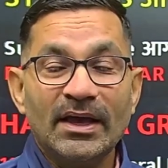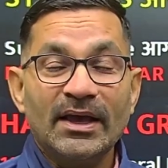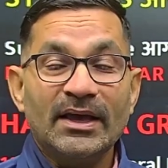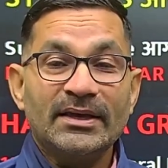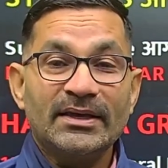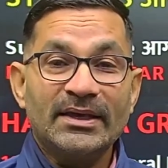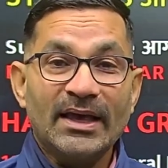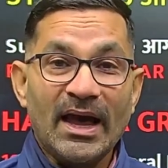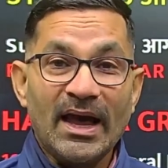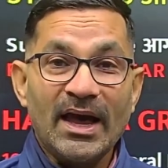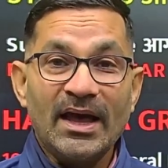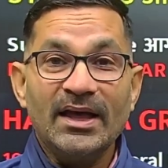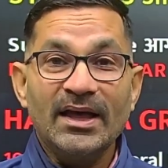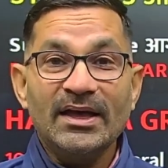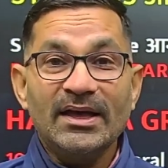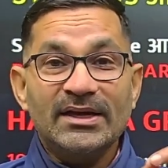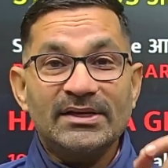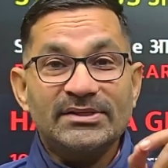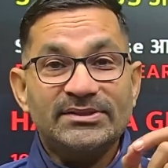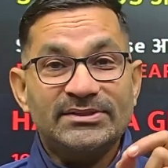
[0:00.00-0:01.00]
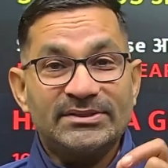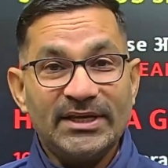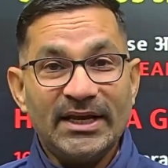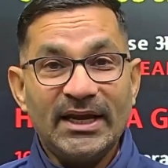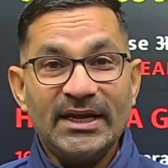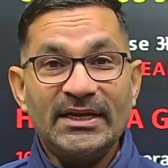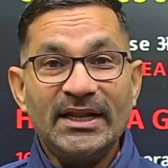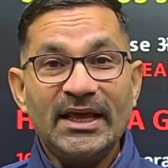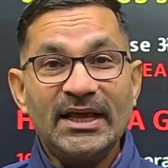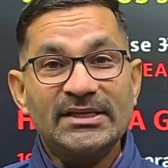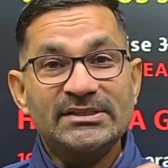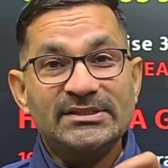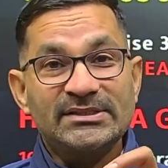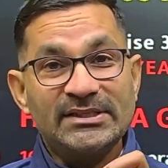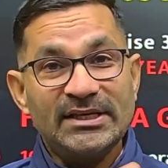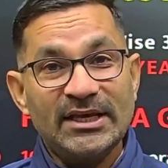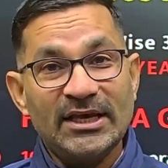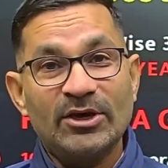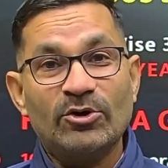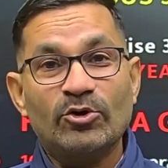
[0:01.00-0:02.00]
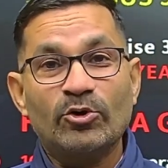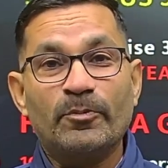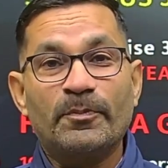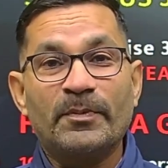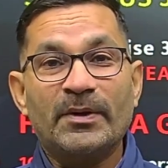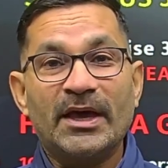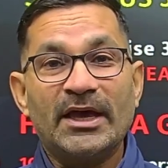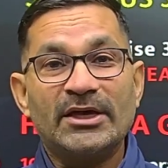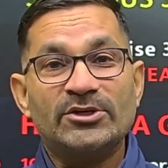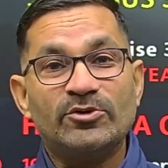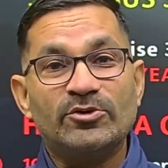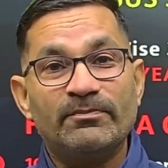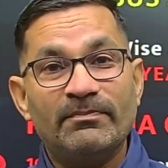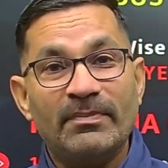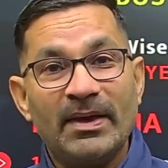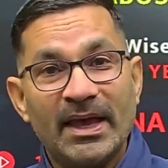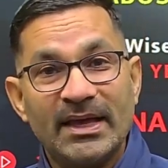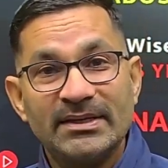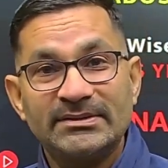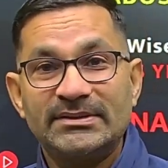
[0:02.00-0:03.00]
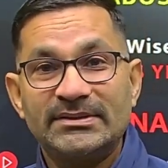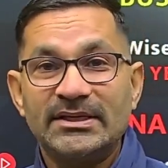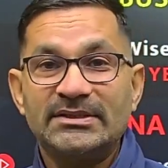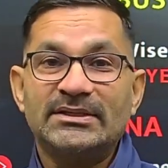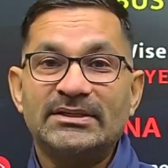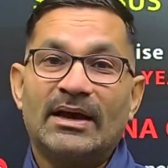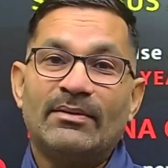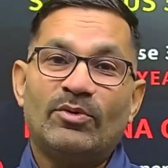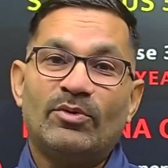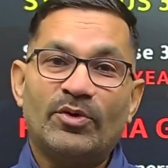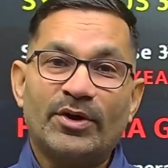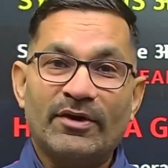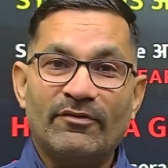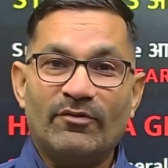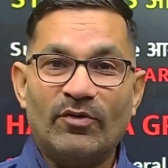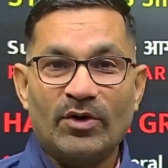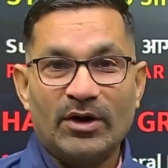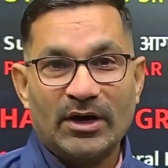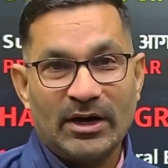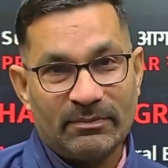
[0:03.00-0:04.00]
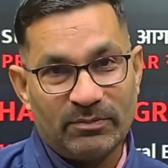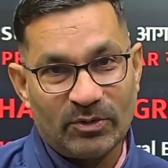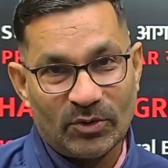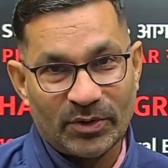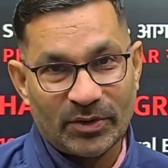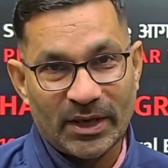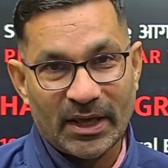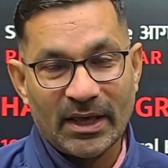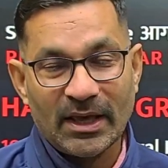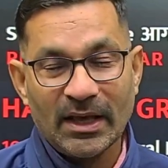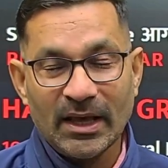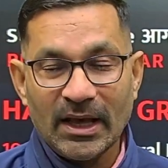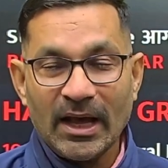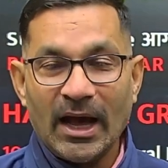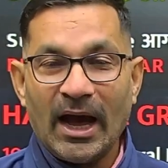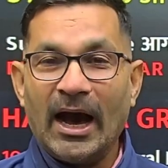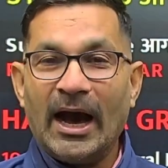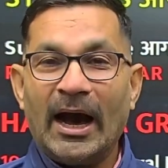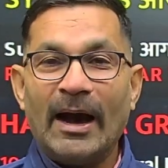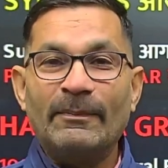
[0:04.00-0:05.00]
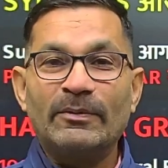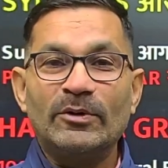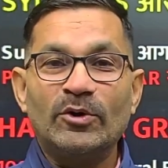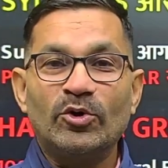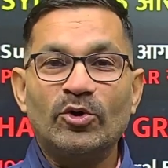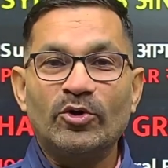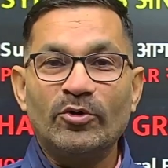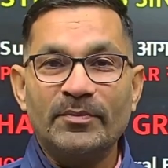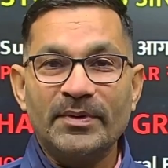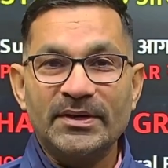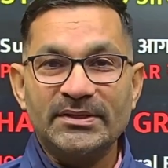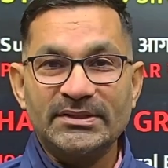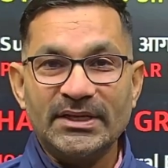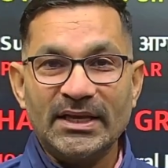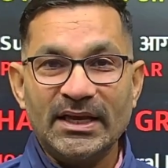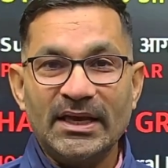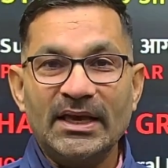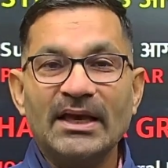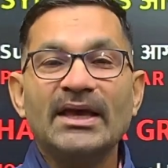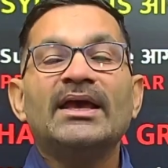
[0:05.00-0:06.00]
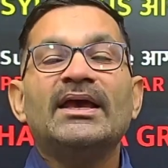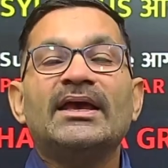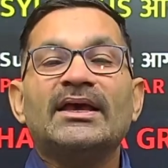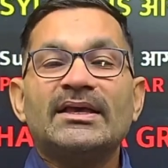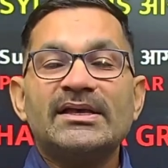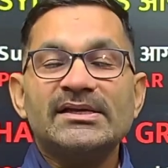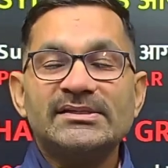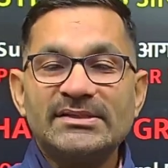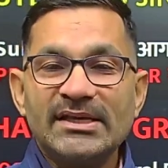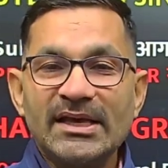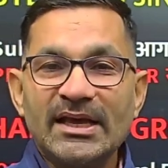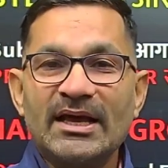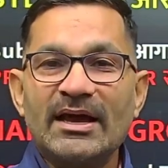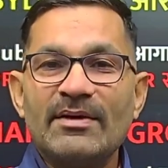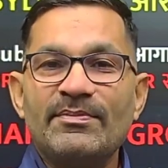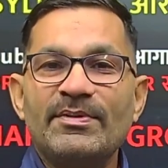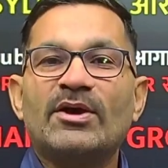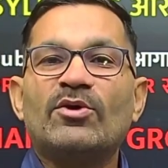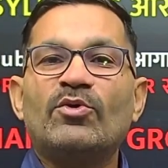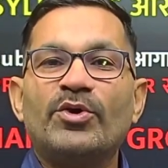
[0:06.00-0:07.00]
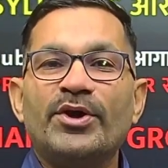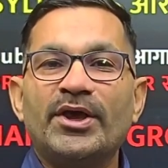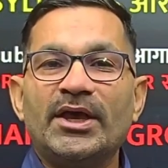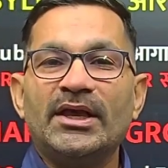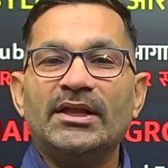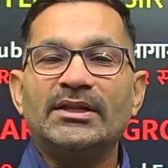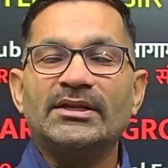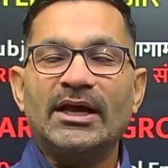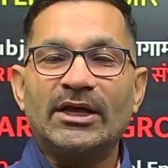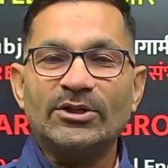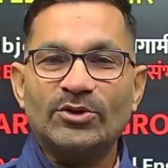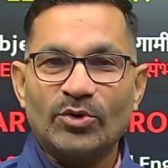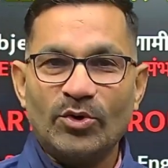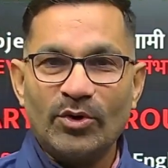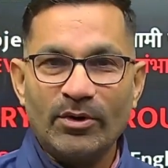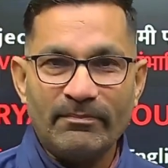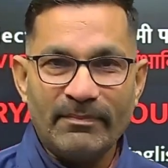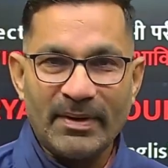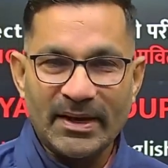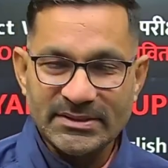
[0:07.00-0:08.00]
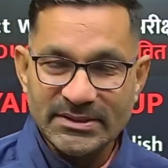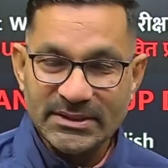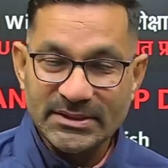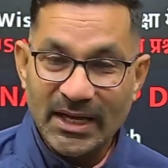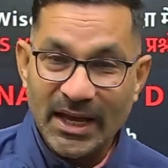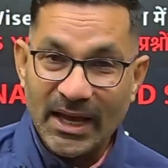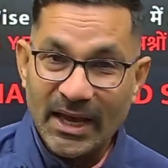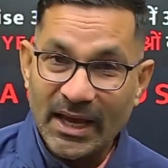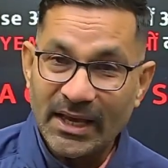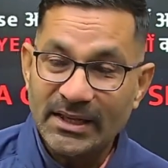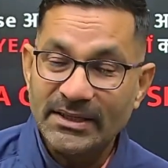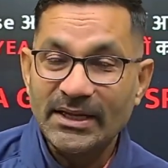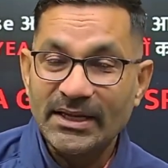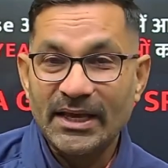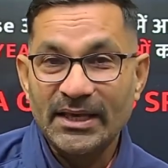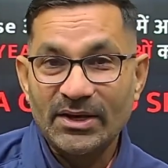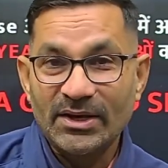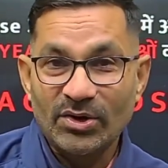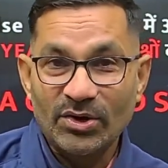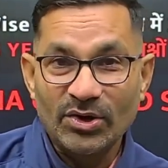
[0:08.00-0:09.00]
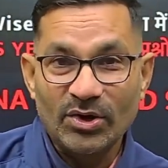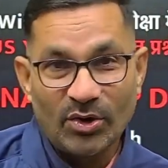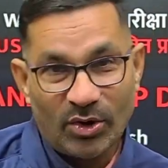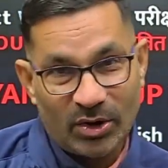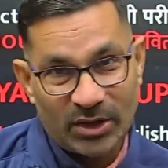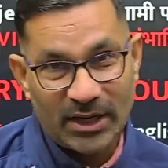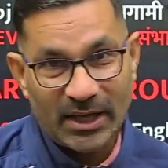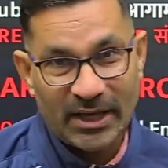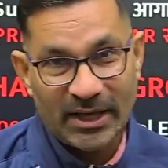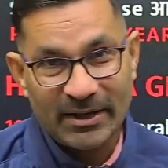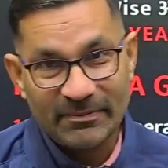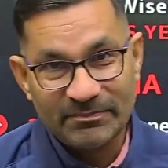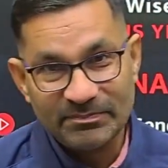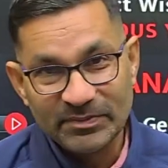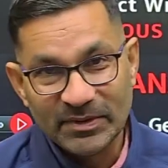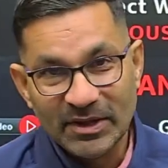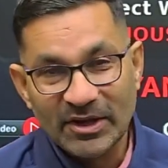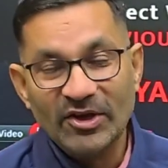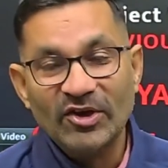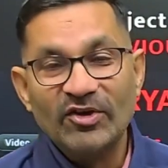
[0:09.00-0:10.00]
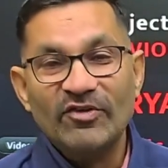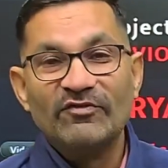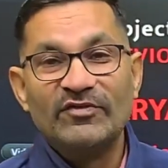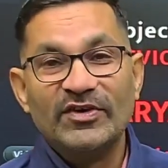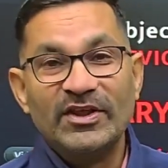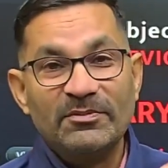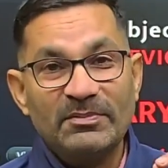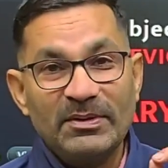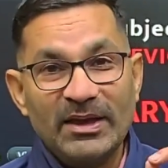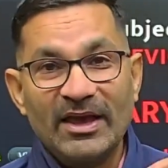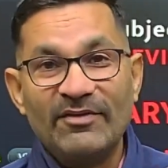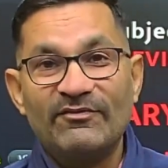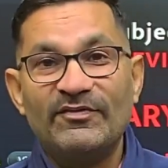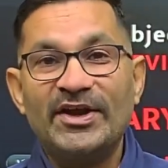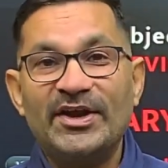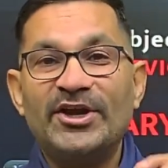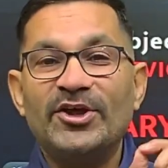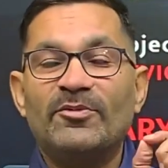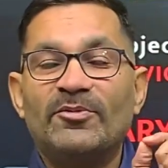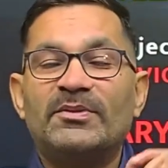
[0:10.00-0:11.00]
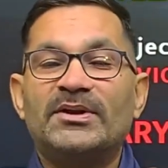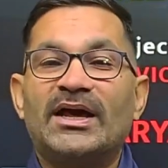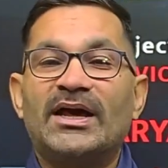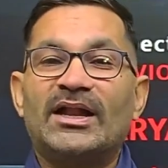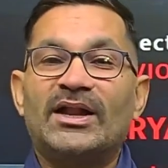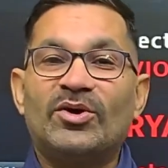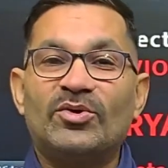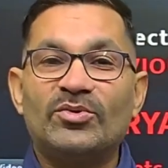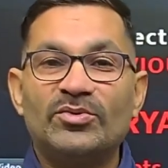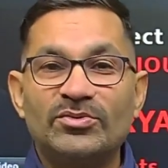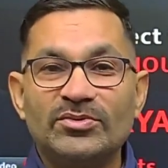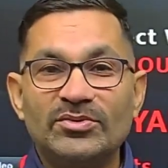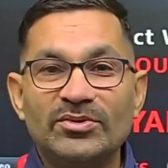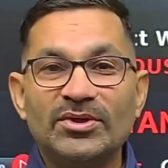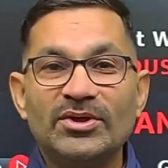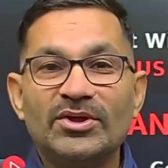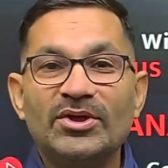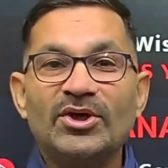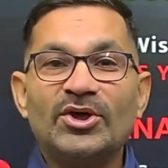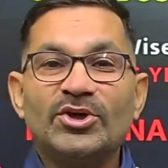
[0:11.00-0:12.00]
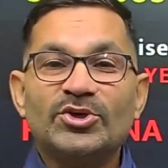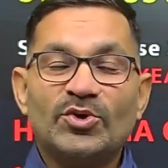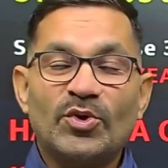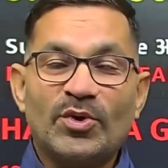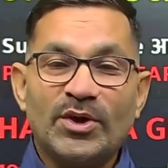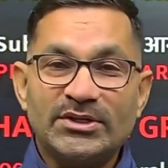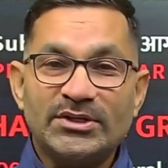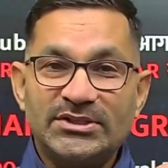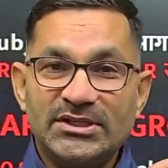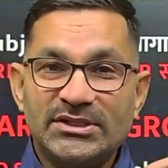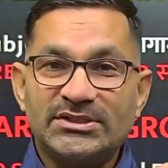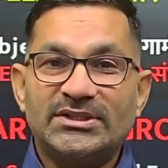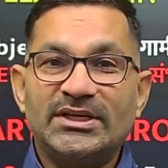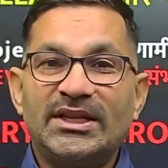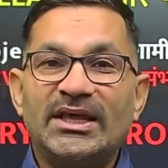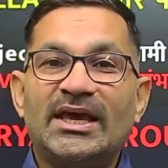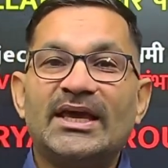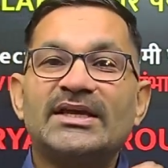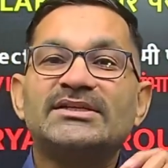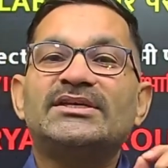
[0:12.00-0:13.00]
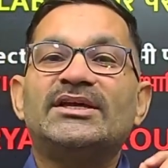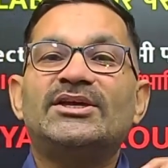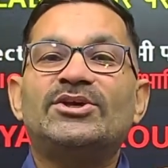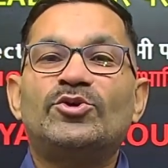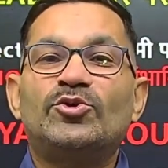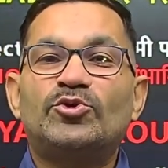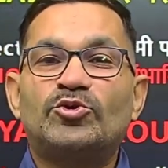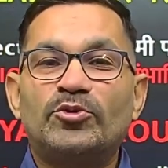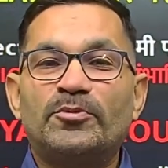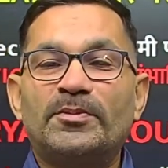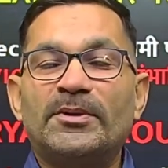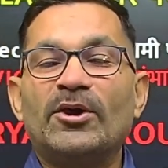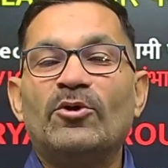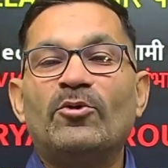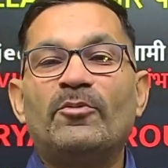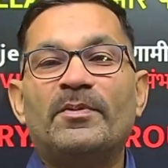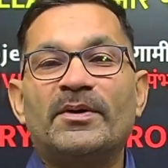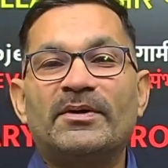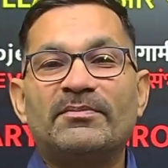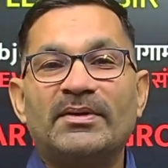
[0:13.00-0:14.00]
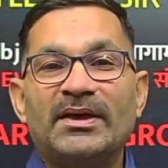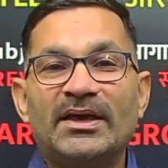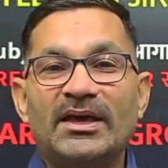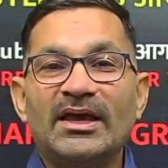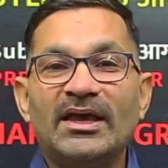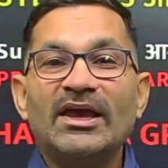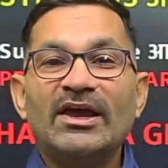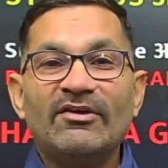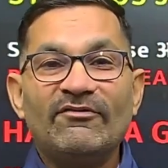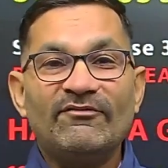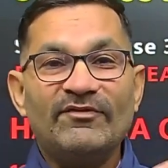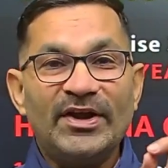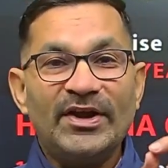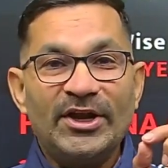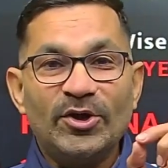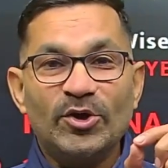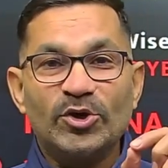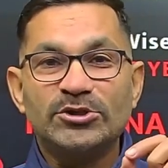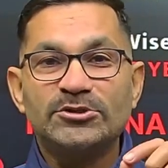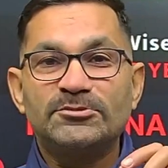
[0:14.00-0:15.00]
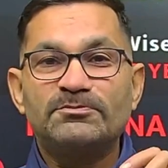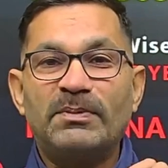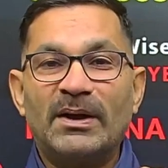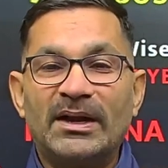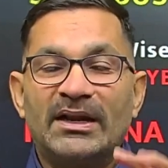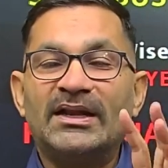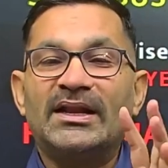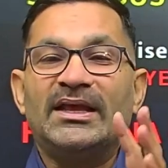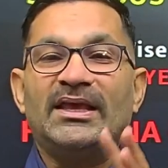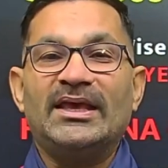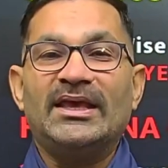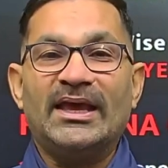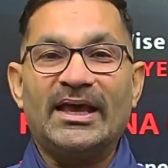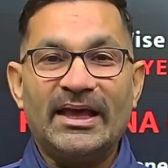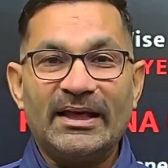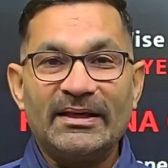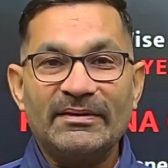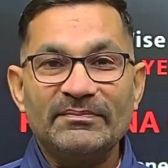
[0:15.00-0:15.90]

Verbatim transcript: या सीटीसी ग्रुप के जो मेंस एग्जाम होंगे वो कब होंगे आप लोगों में से किसी का भी कोई ना तो कोई मैसेज आया ना ही कोई कॉल आया फिर भी एक वीडियो बना रहा हूं क्योंकि जिस तरीके से यूट्यूब के ऊपर में वीडियोस बन रही हैं